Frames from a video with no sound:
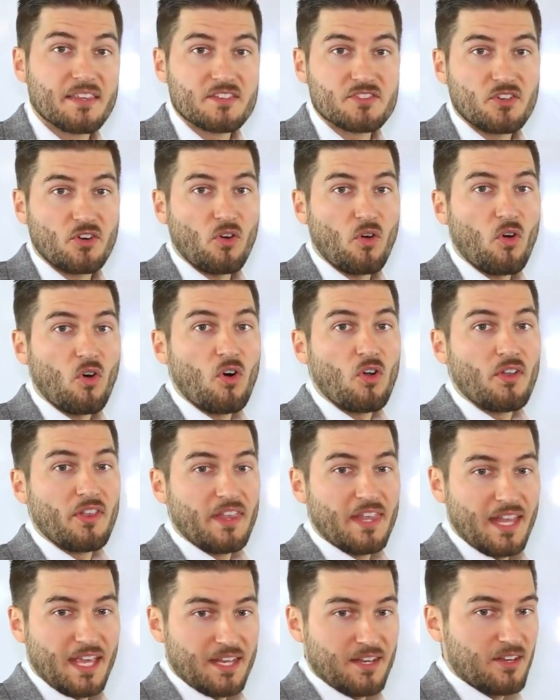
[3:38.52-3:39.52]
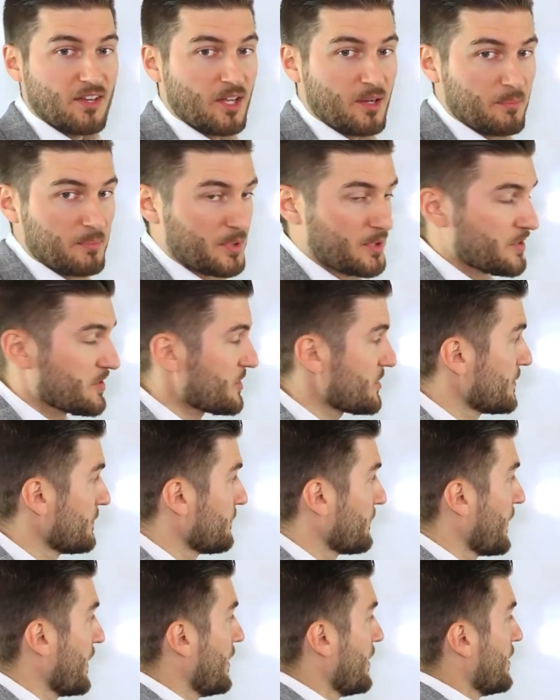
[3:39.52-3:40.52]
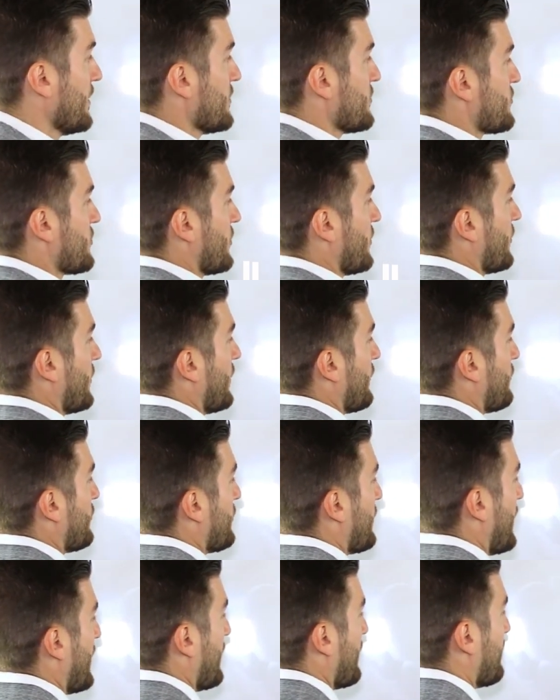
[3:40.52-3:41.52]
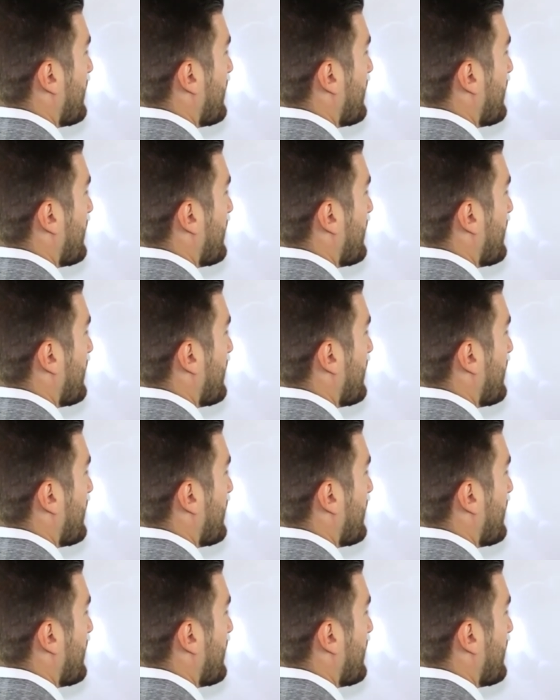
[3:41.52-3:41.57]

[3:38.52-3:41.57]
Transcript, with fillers: ce sont tous des chiffres nets. Donc, si